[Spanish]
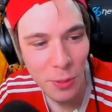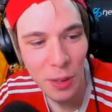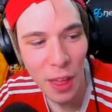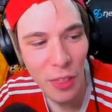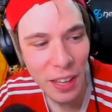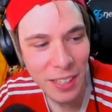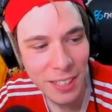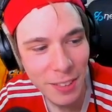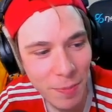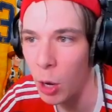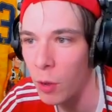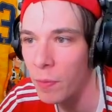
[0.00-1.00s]
Muchas
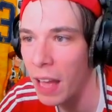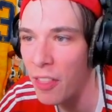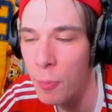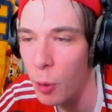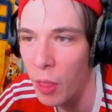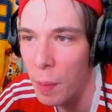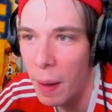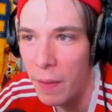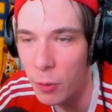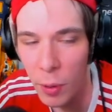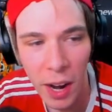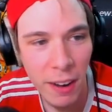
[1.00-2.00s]
gracias. Bueno, hace un poco de
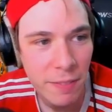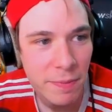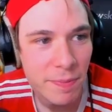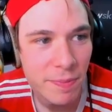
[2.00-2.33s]
spam de tu canal.